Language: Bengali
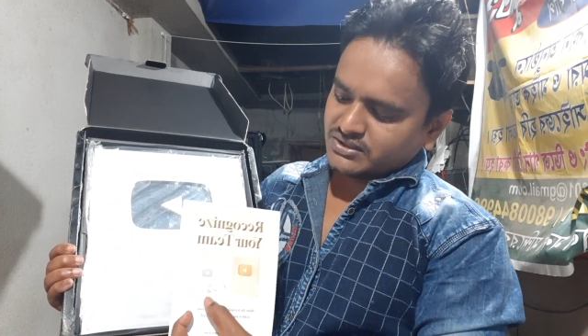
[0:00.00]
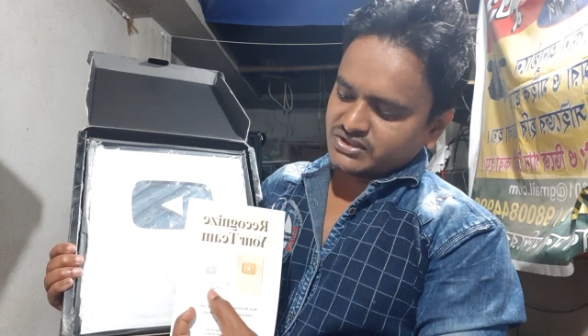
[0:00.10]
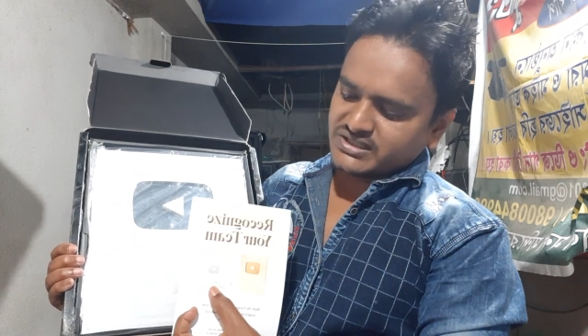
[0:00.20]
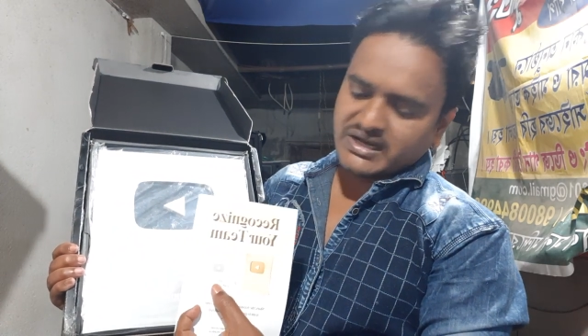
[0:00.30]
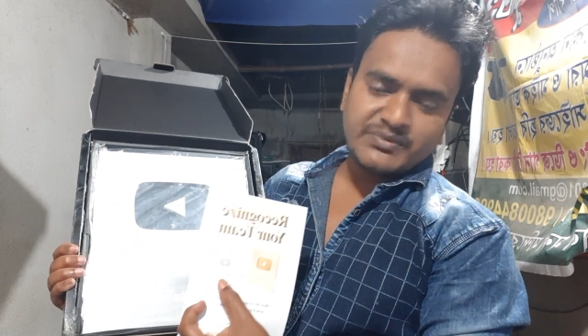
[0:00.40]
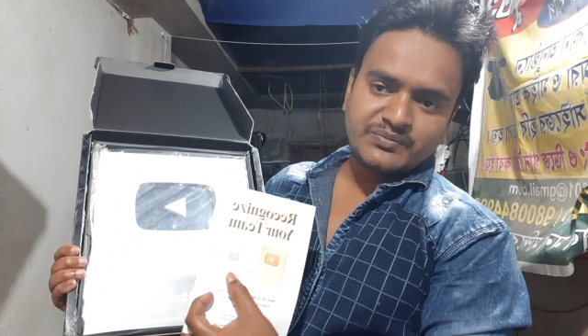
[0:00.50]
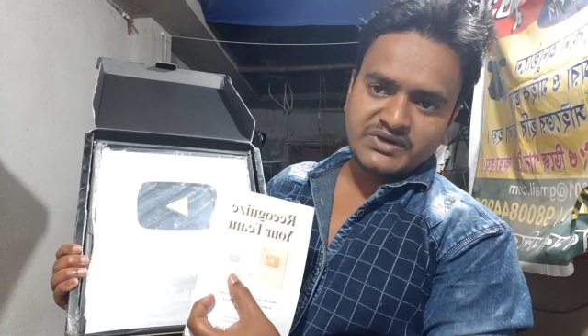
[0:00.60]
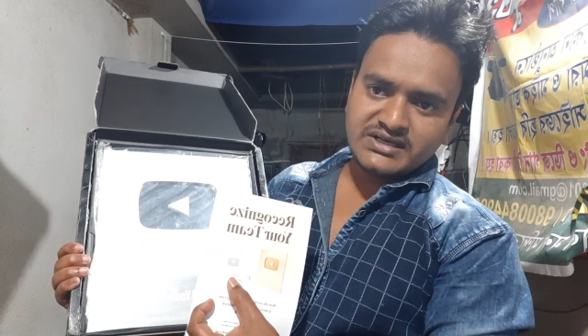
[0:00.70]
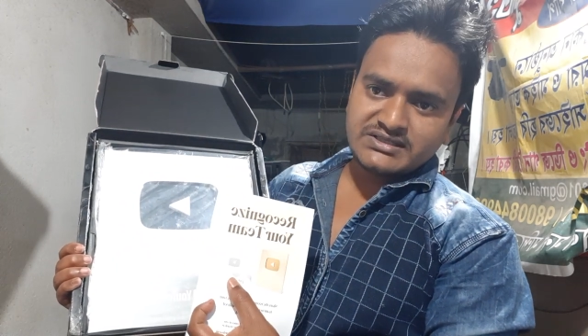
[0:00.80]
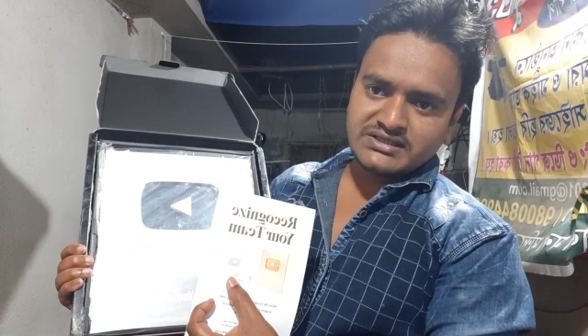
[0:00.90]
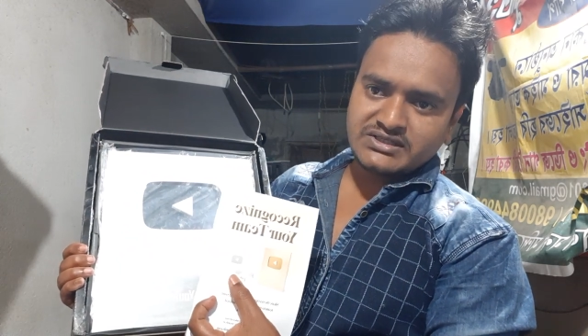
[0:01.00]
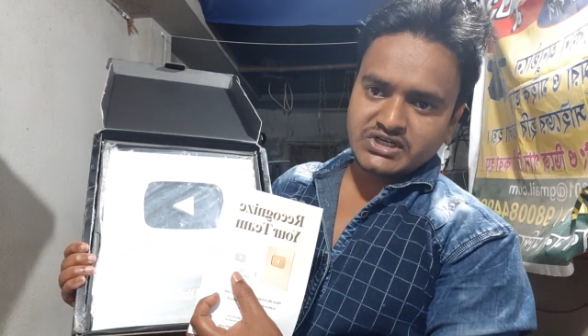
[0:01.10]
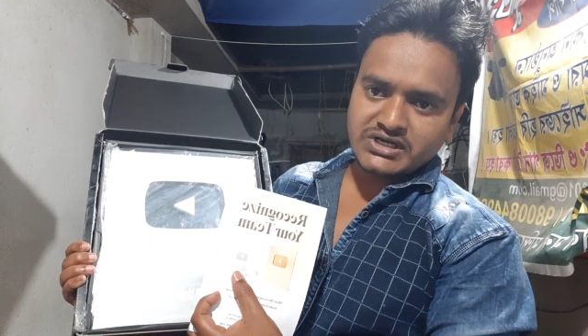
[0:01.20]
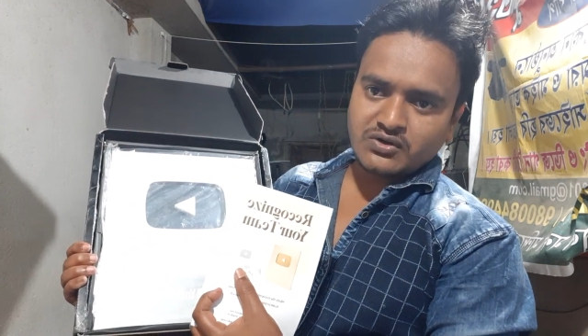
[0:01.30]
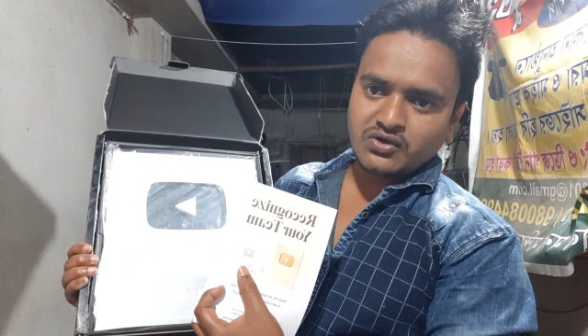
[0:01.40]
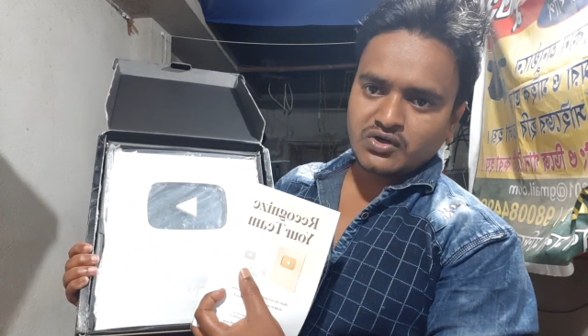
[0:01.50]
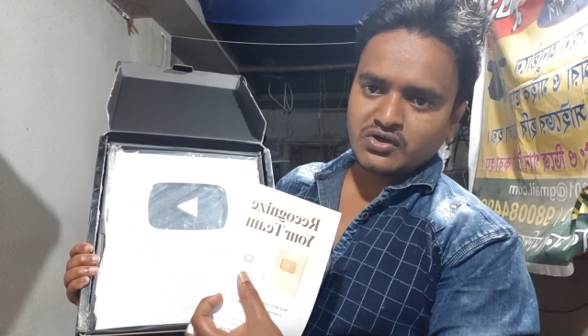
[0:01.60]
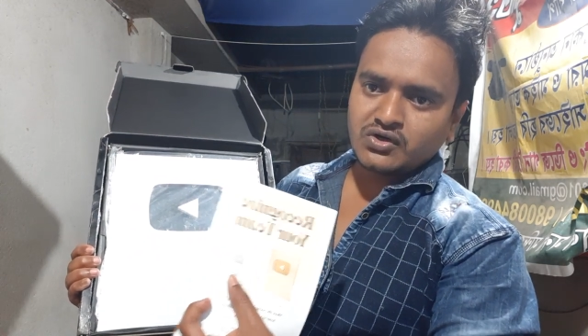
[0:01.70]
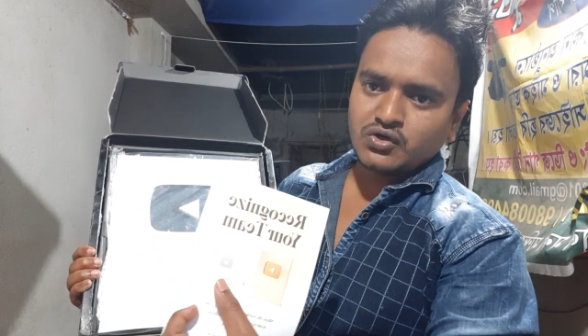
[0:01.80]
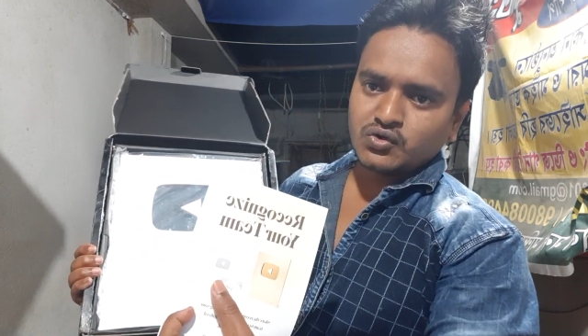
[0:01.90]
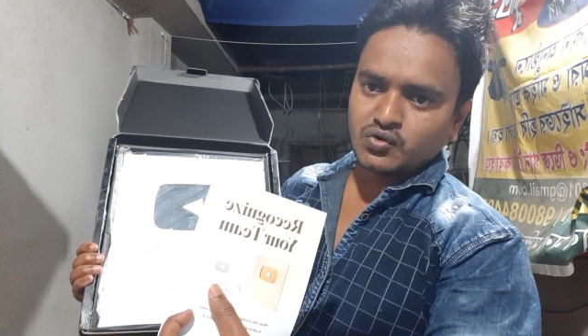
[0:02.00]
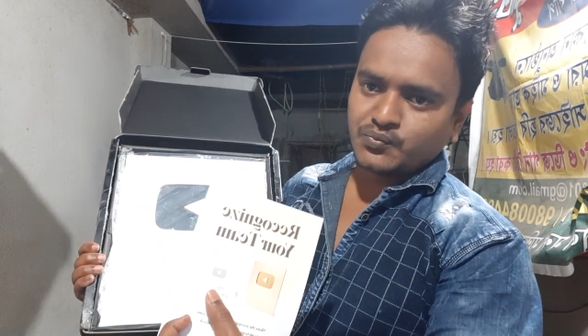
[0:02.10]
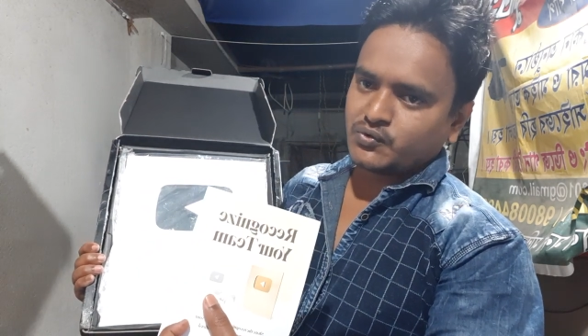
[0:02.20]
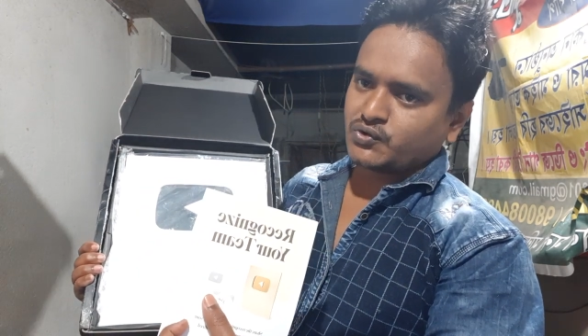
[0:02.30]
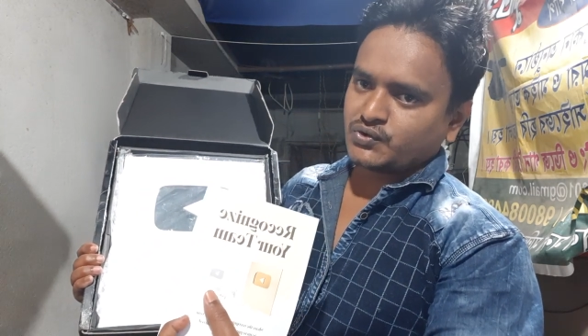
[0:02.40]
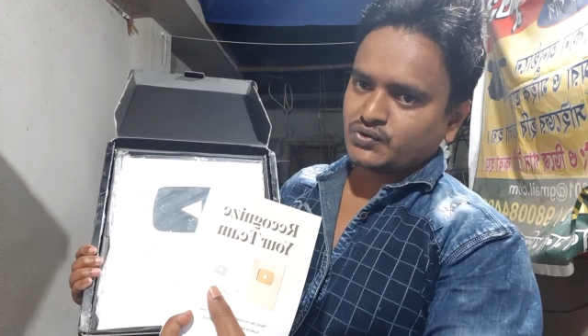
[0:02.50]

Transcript: যেটা আমি পেয়েছি সেটা হলো রুপোর